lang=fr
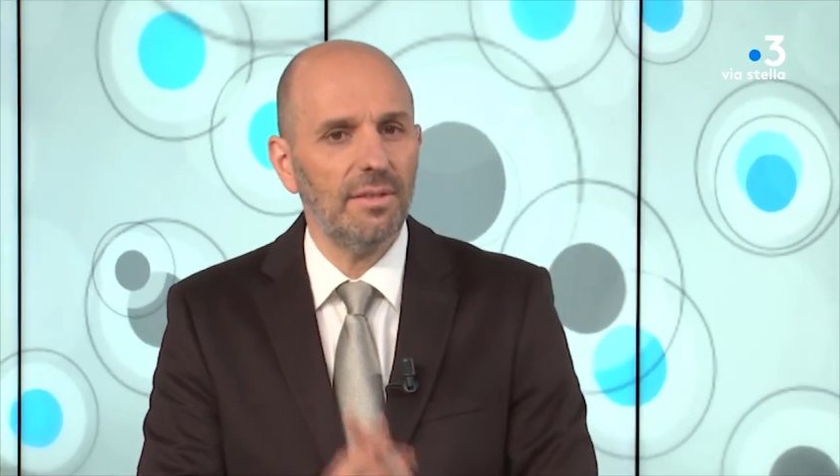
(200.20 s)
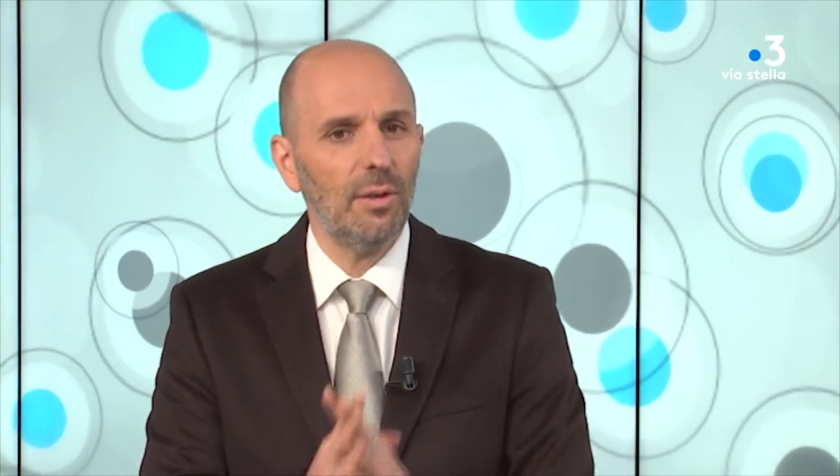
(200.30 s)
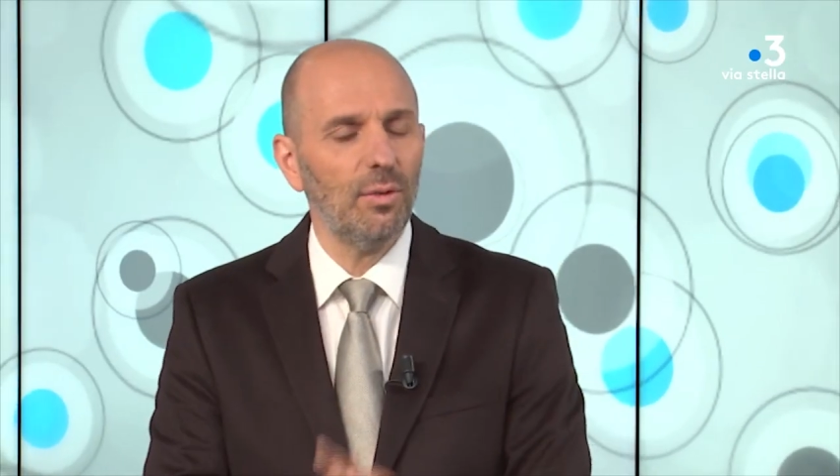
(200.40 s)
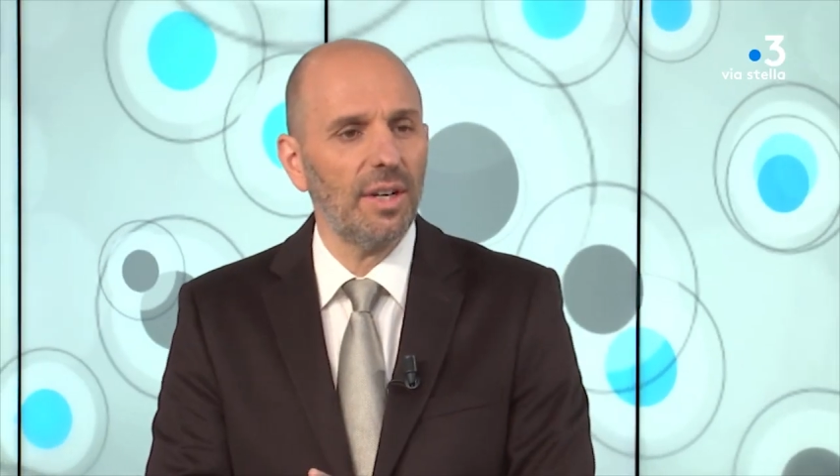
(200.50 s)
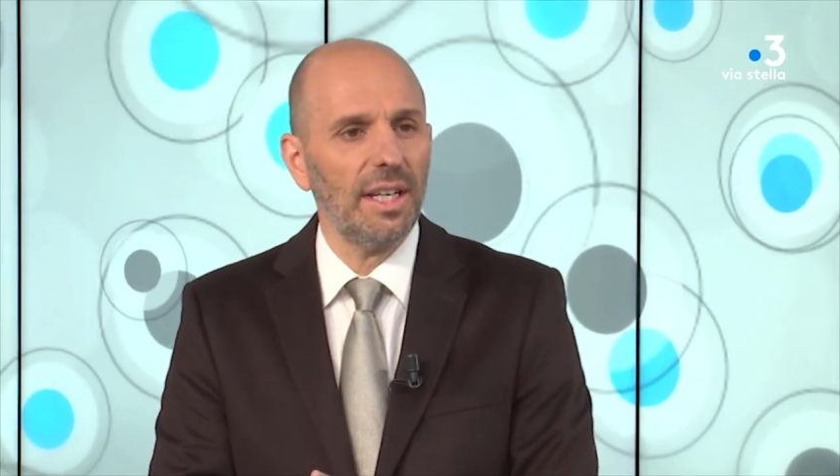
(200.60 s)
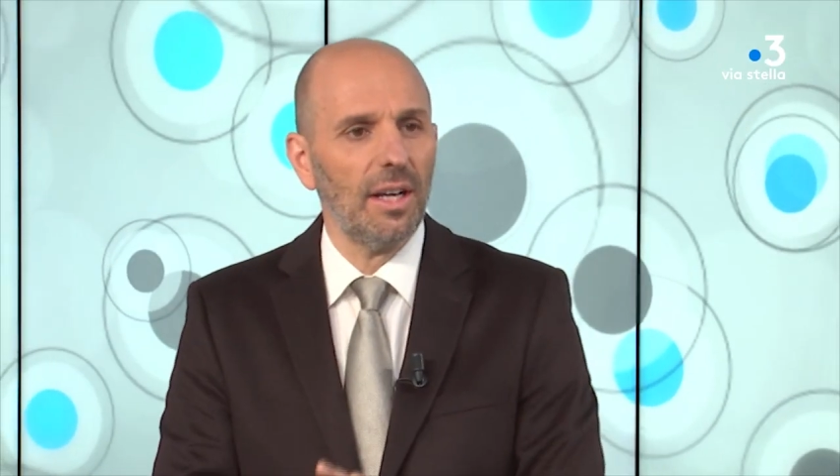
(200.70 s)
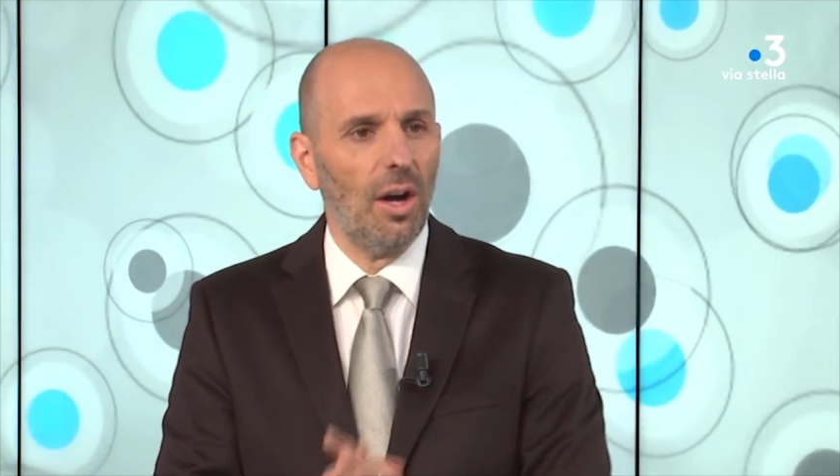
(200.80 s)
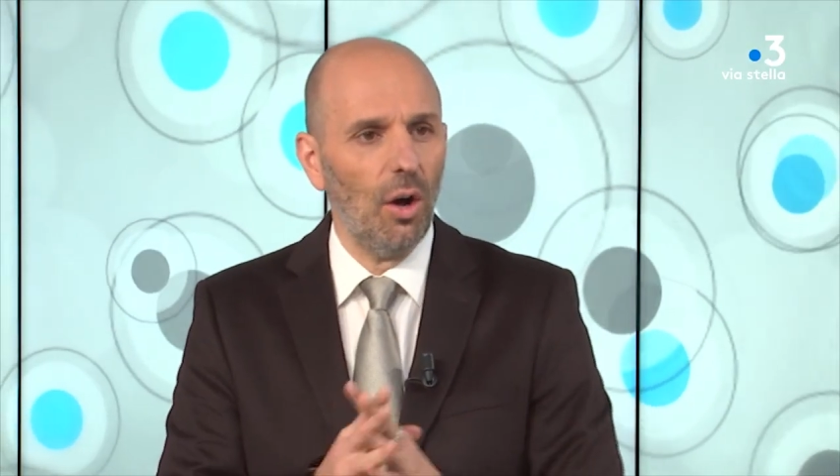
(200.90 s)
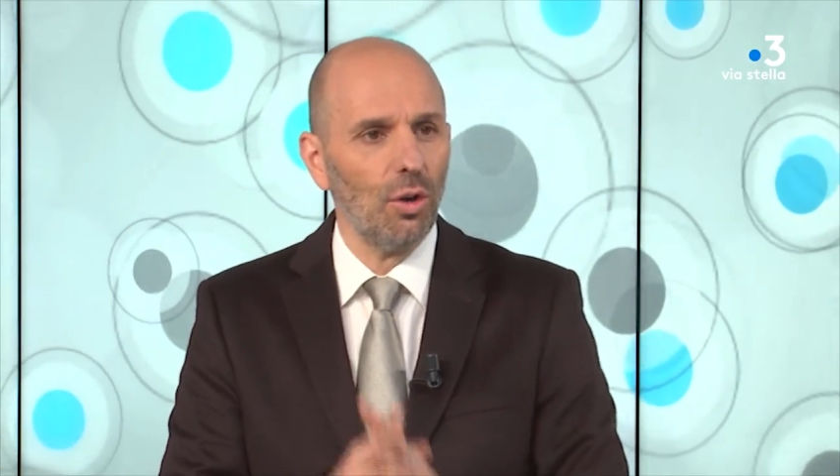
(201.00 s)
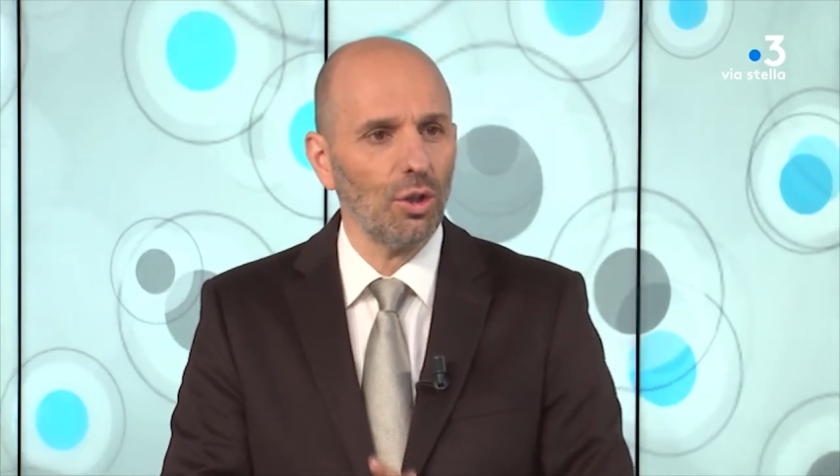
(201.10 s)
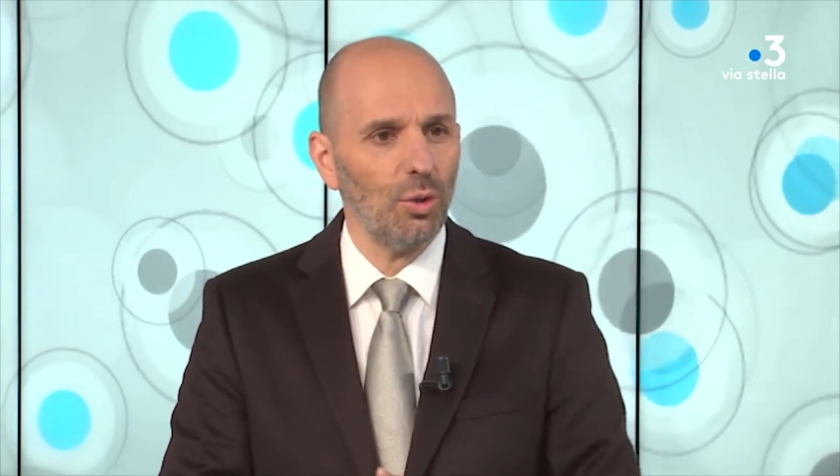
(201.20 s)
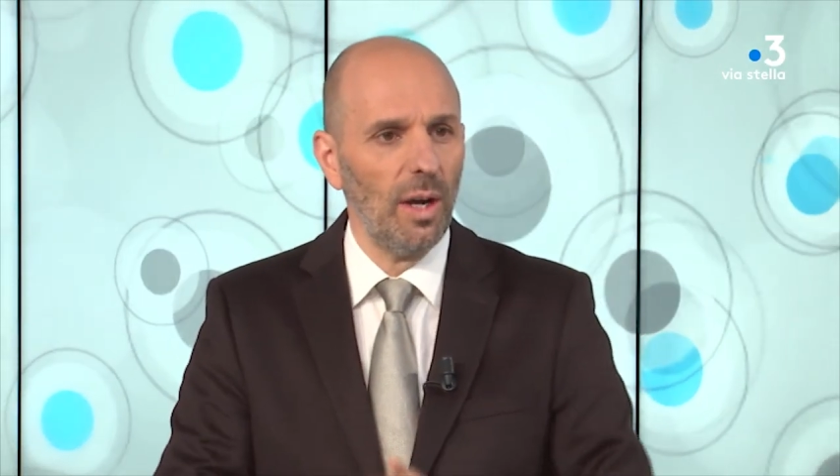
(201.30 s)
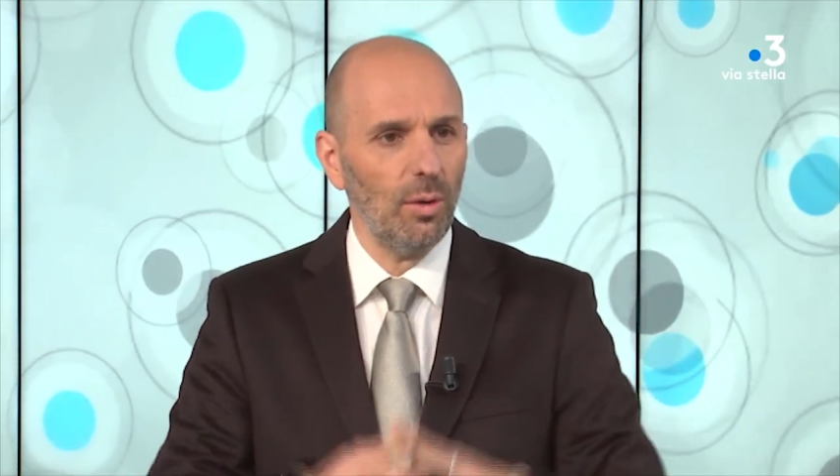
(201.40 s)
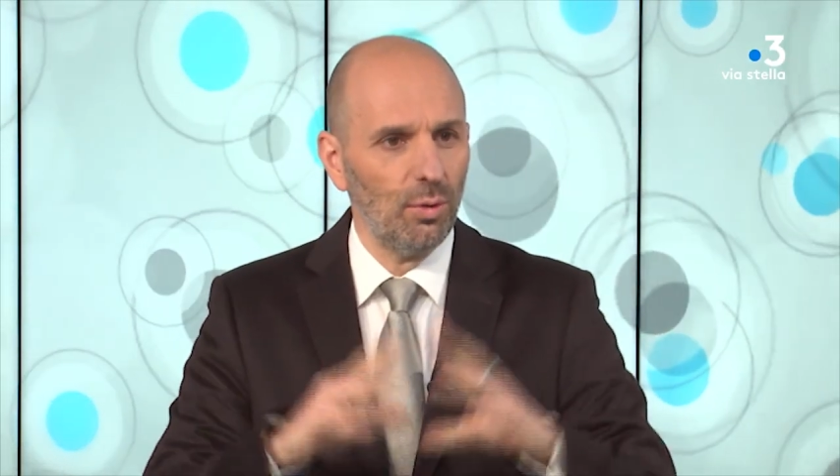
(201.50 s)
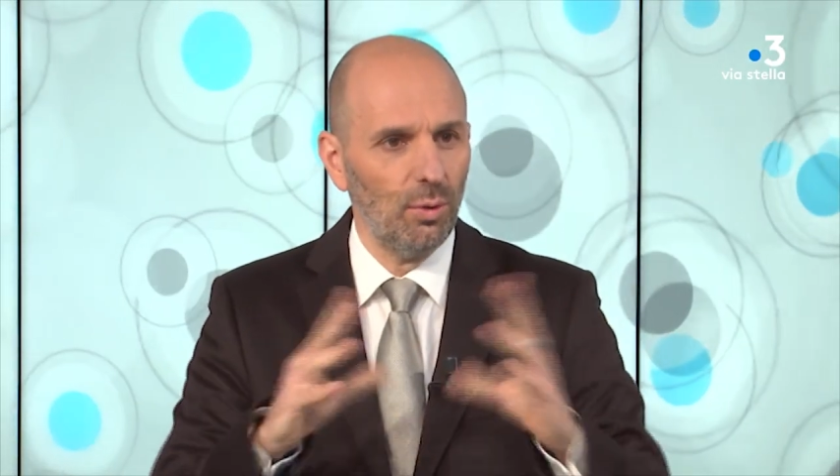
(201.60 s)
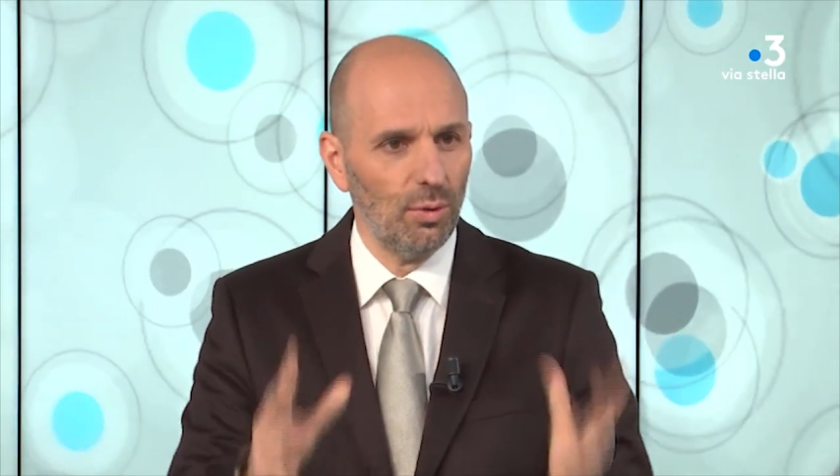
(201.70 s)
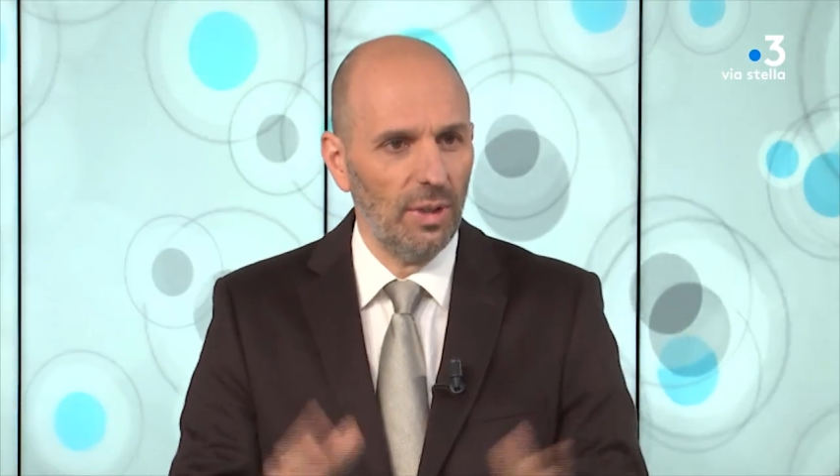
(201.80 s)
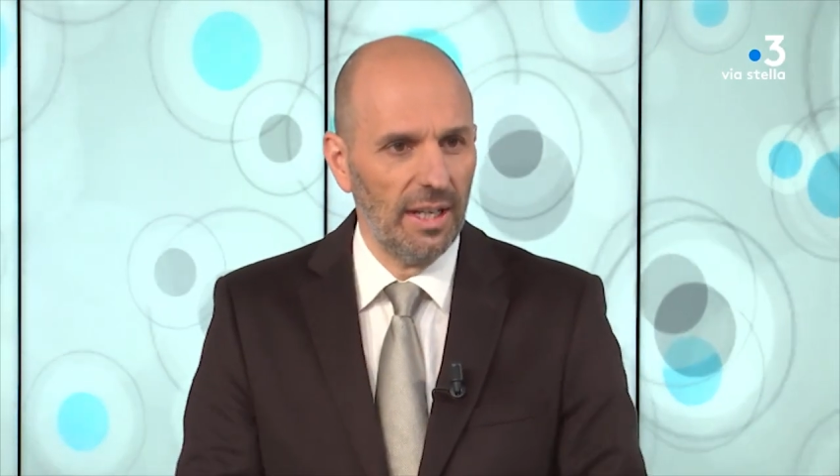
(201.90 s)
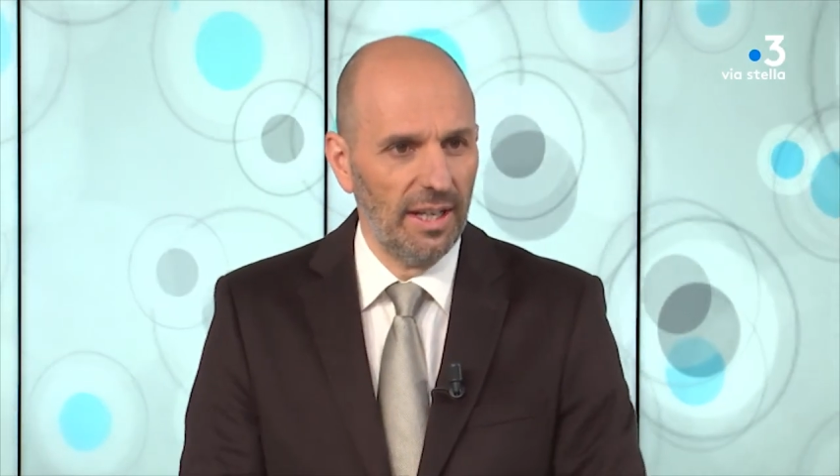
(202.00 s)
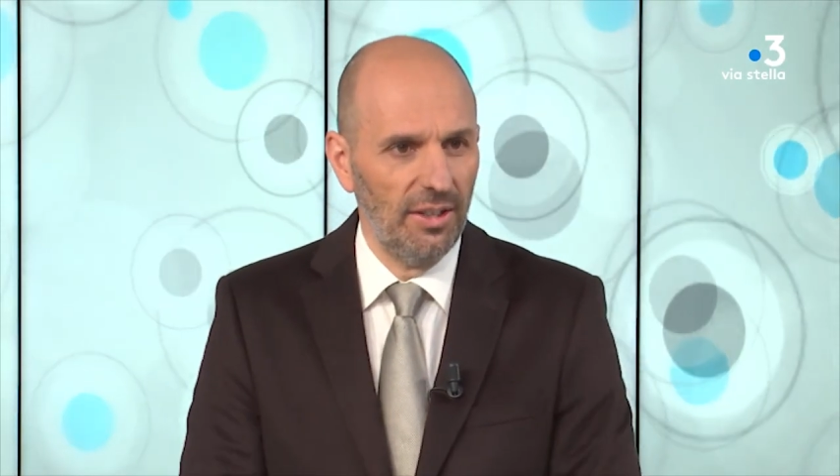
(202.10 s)
va ouvrir en juin autour de
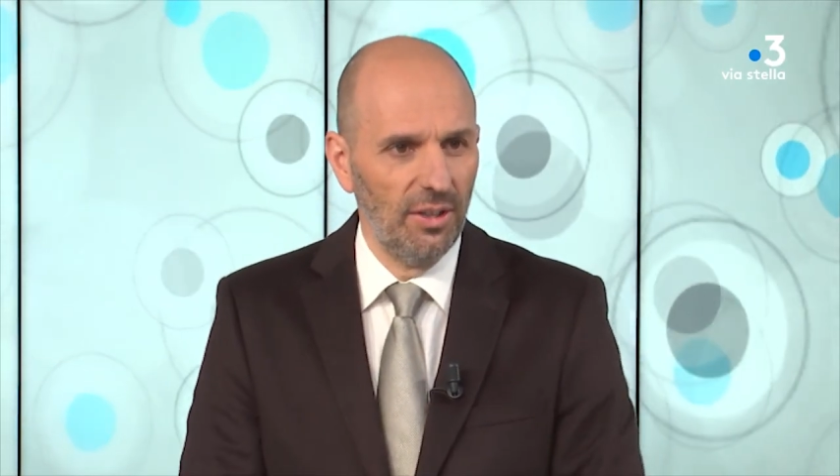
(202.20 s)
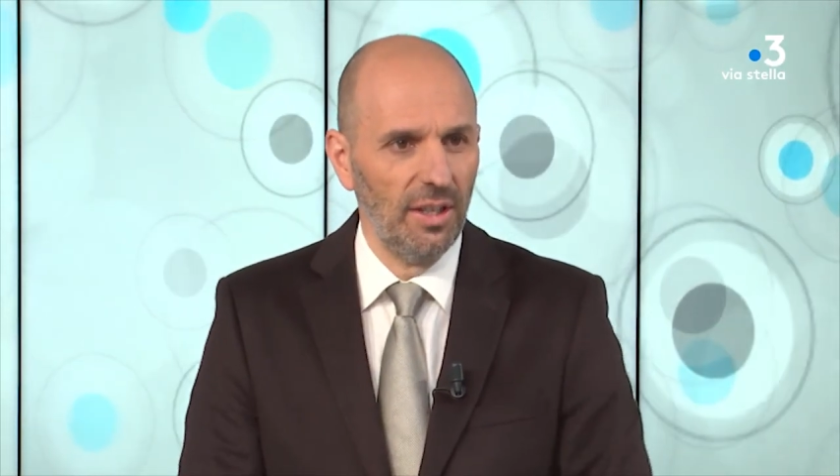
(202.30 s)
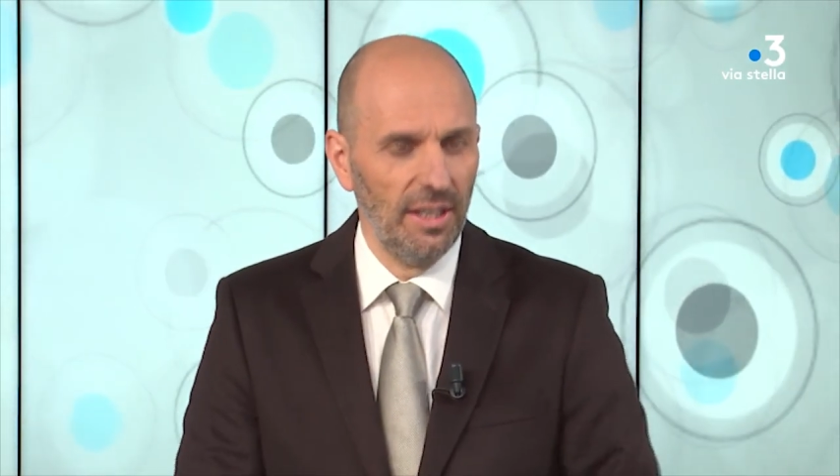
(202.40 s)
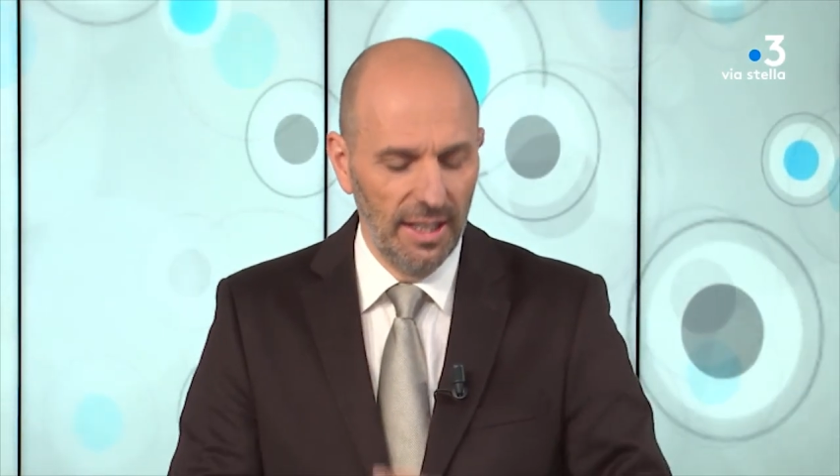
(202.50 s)
la Cadogne,